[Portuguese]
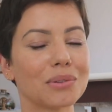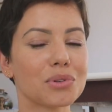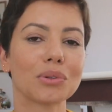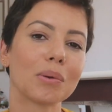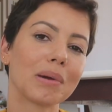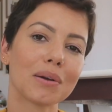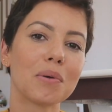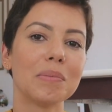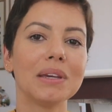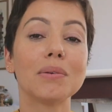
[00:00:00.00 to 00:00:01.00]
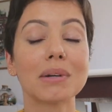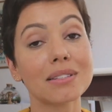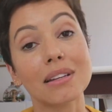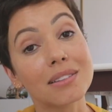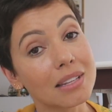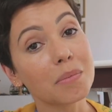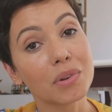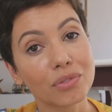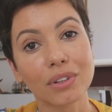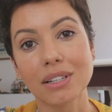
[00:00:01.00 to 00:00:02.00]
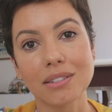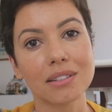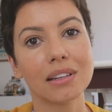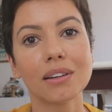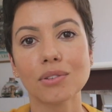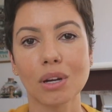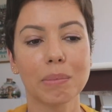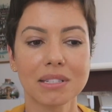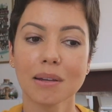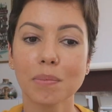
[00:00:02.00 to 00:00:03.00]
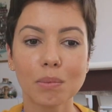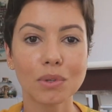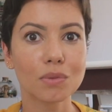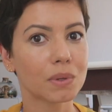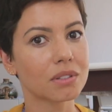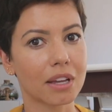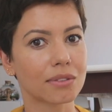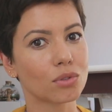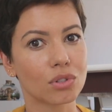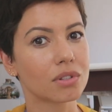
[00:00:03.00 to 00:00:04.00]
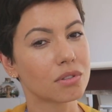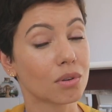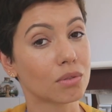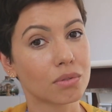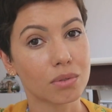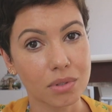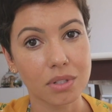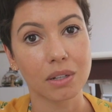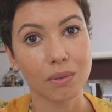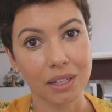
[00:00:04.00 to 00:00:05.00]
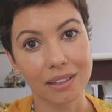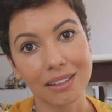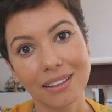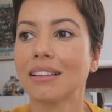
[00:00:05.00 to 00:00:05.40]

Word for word: Hoje eu tô bem comigo, mas nem sempre foi assim. Eu já passei por muitos processos de desconstrução aqui.